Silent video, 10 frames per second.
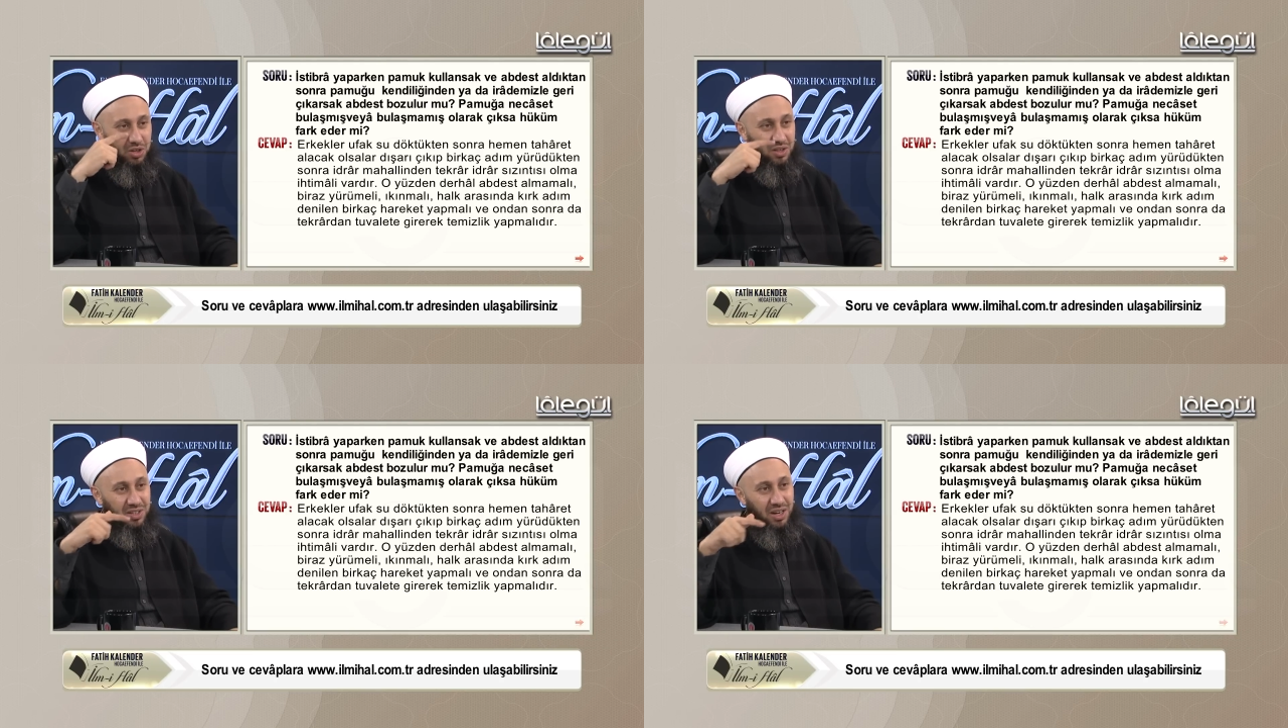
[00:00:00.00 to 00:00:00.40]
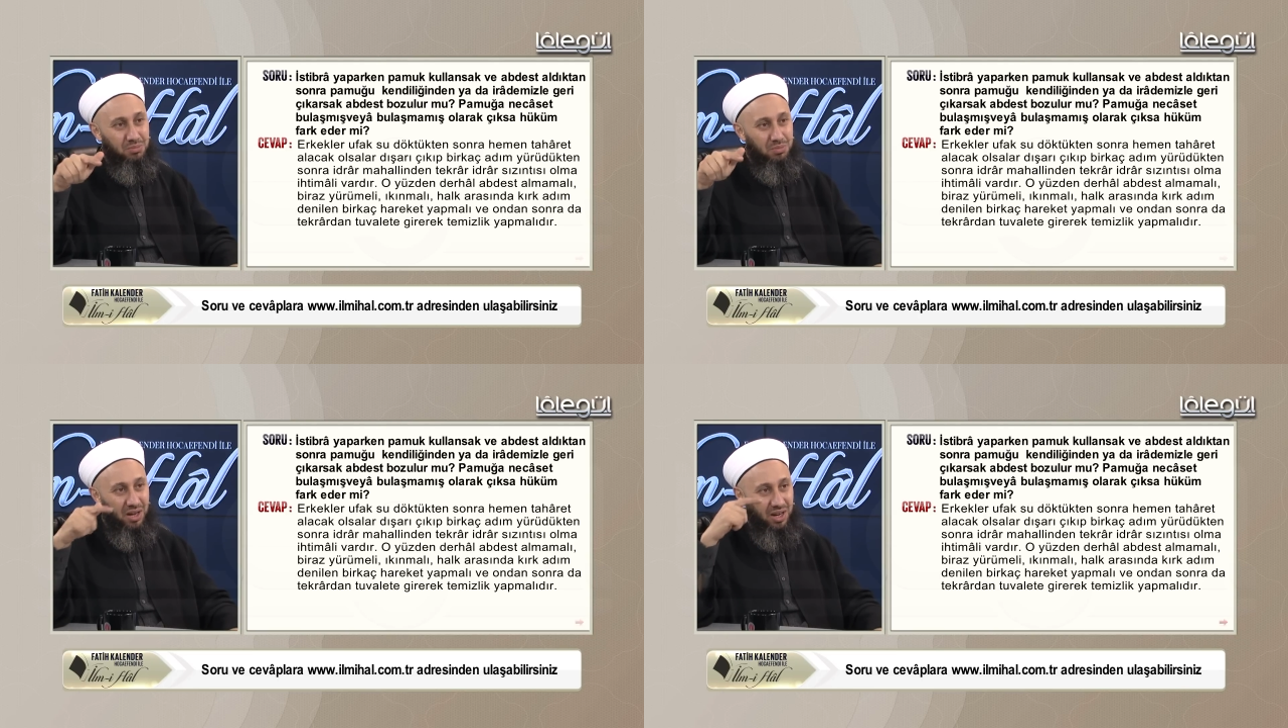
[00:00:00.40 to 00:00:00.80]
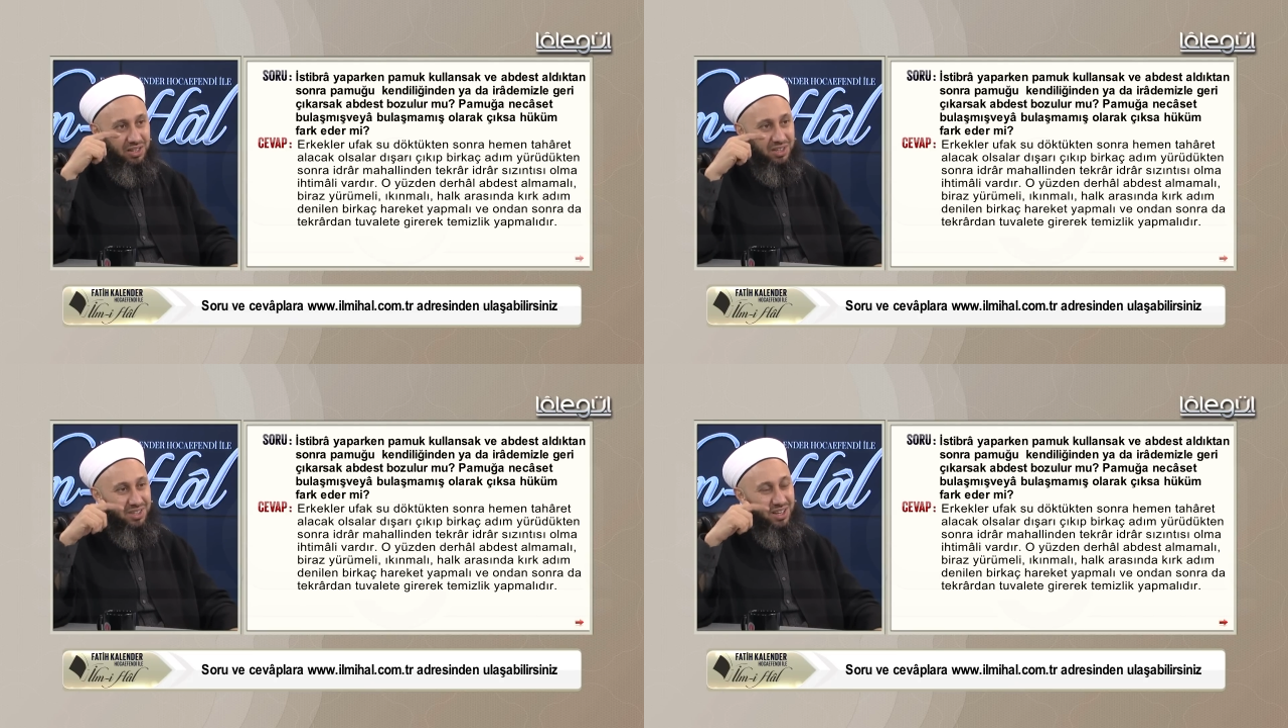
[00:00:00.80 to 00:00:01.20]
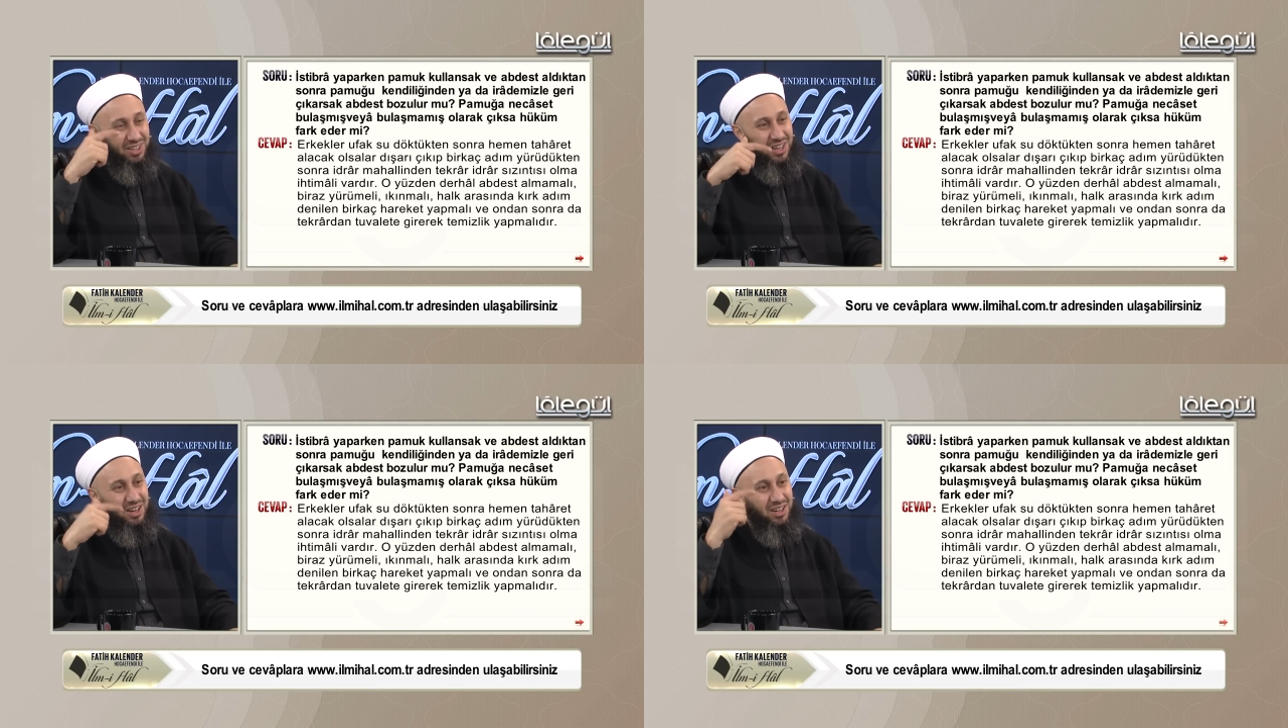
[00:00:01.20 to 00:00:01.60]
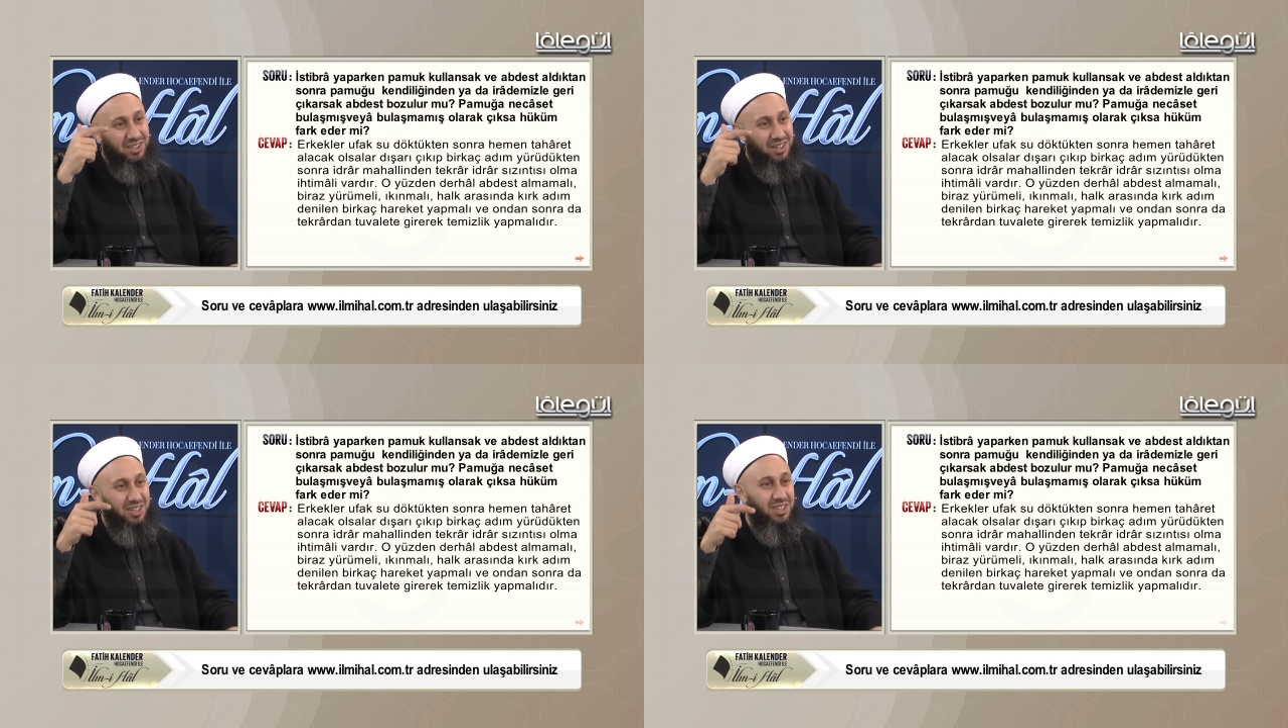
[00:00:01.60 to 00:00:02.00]
idrar mahallinden
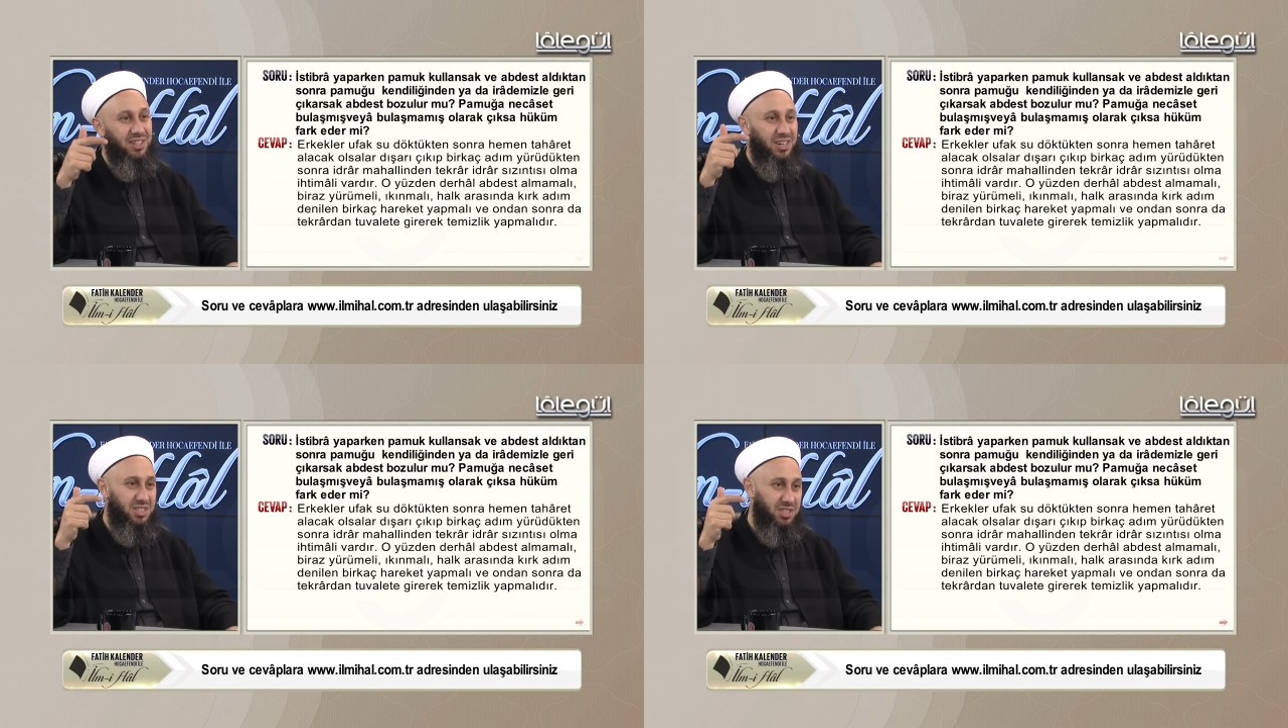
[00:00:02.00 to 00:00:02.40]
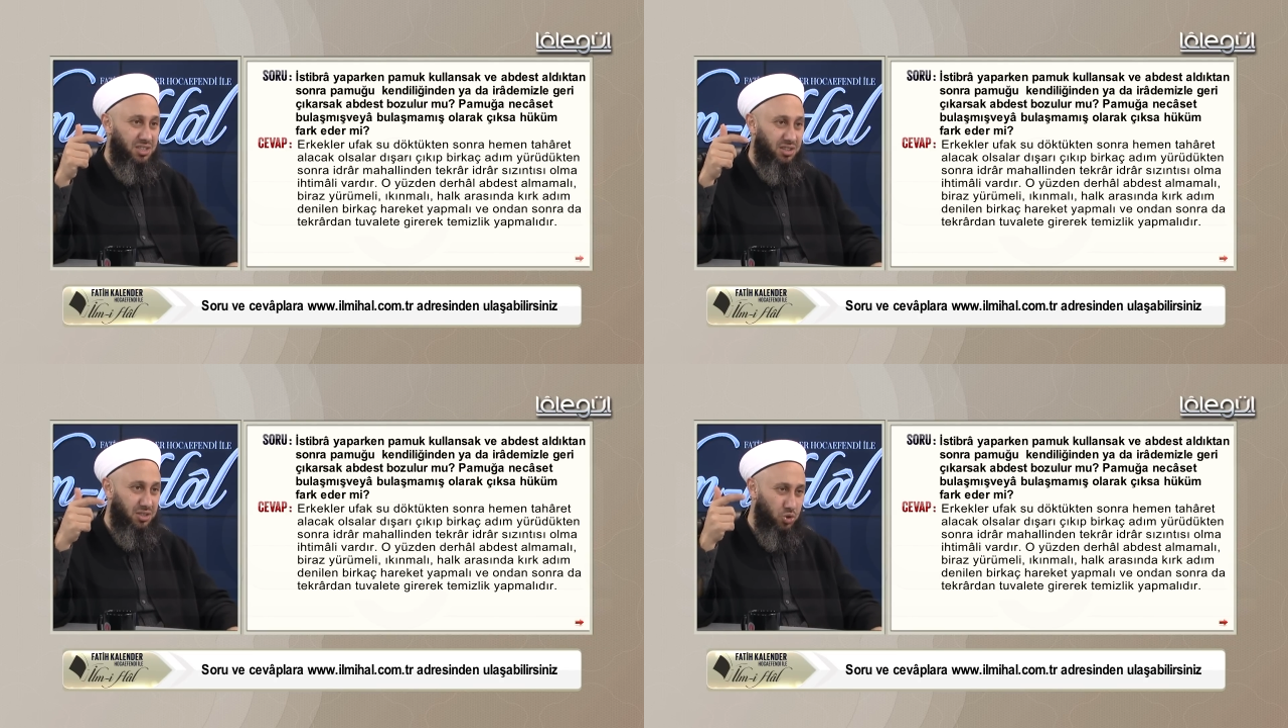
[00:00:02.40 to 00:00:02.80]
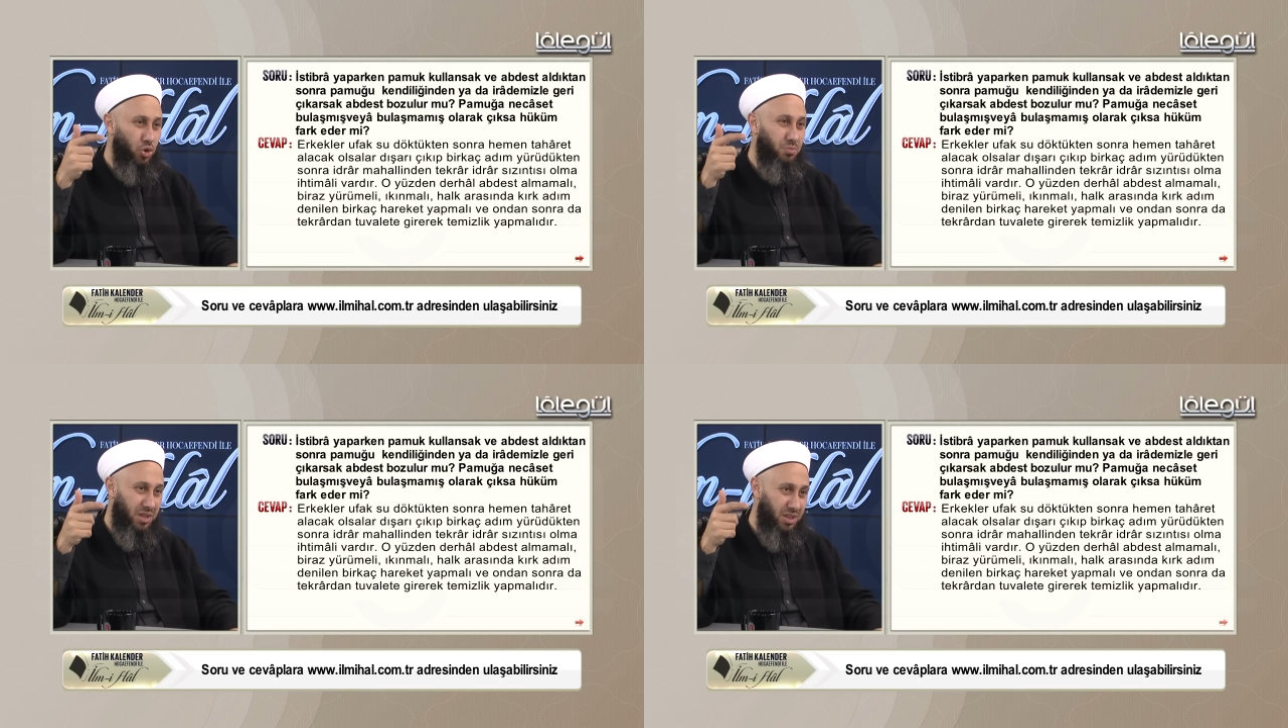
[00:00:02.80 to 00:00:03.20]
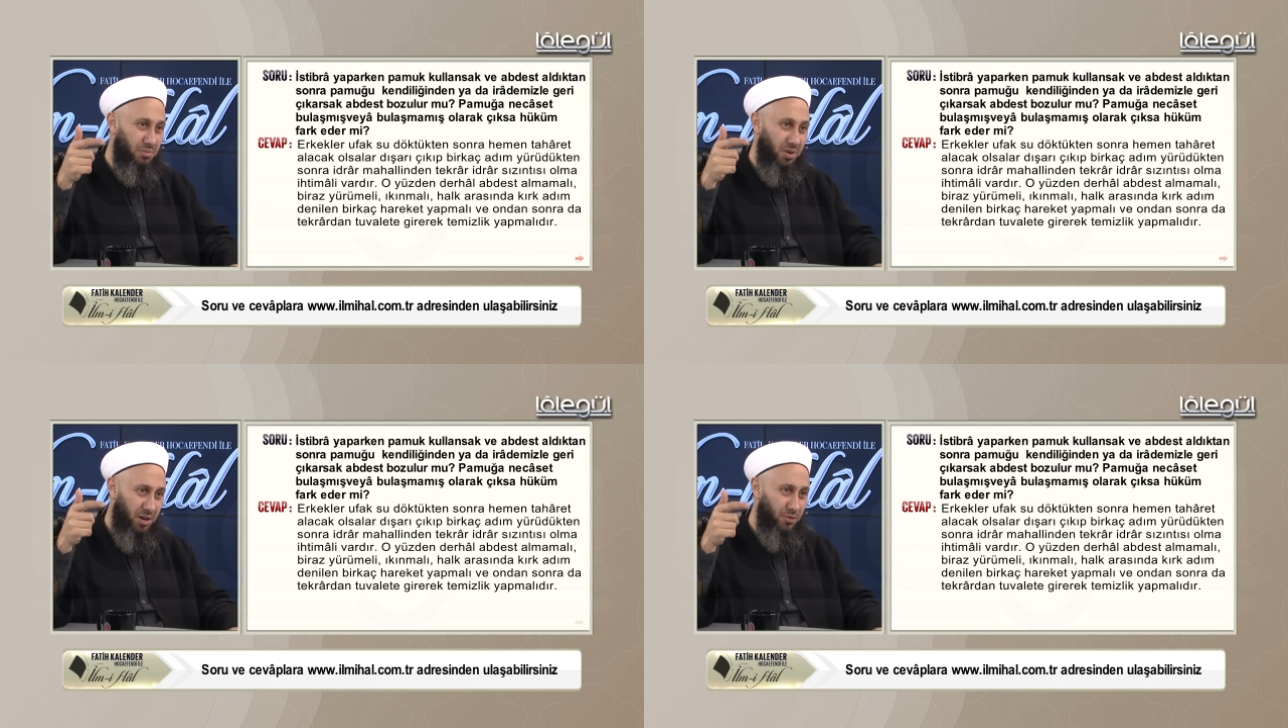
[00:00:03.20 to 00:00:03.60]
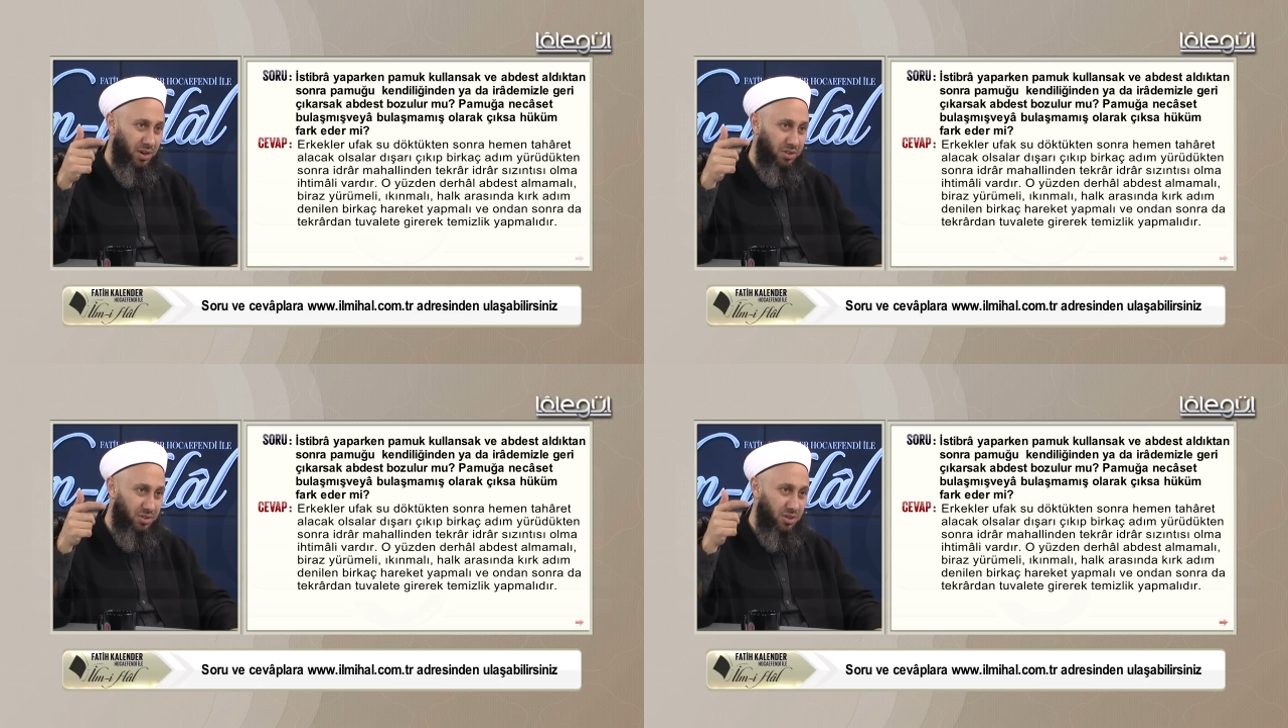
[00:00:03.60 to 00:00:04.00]
tekrardan idrar sızıntısı olma ihtimali
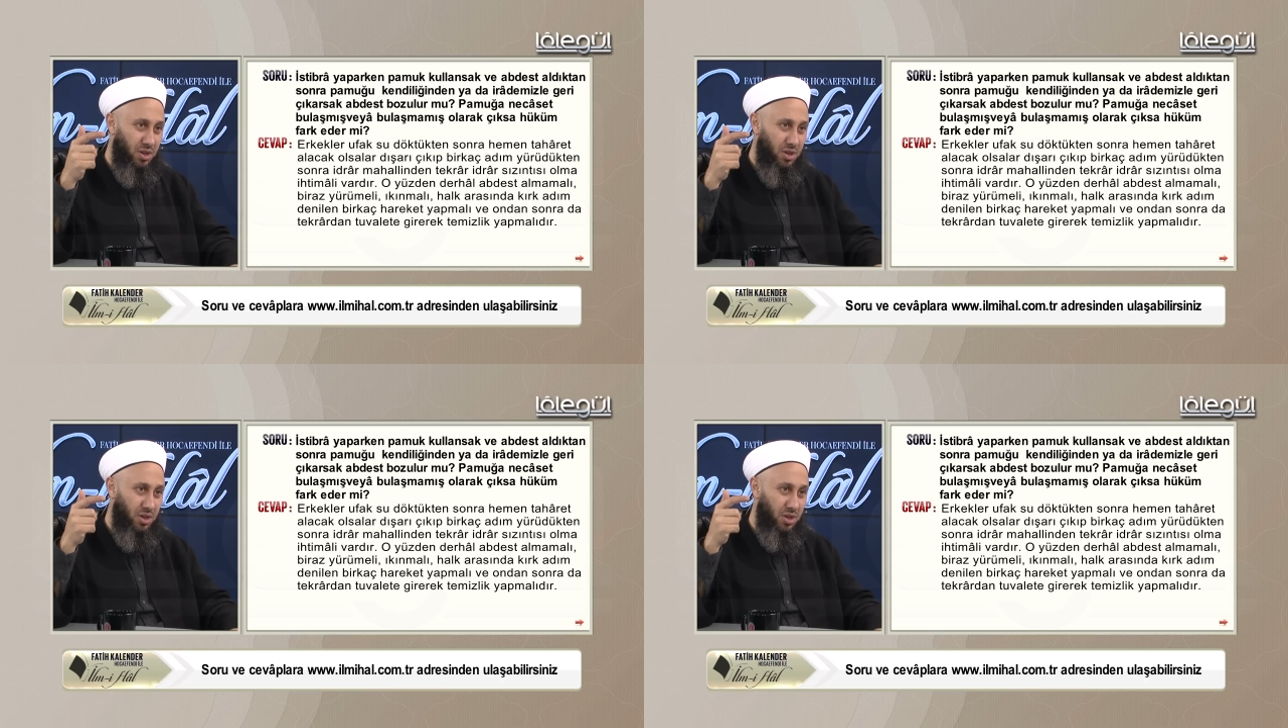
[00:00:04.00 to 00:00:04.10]
vardır.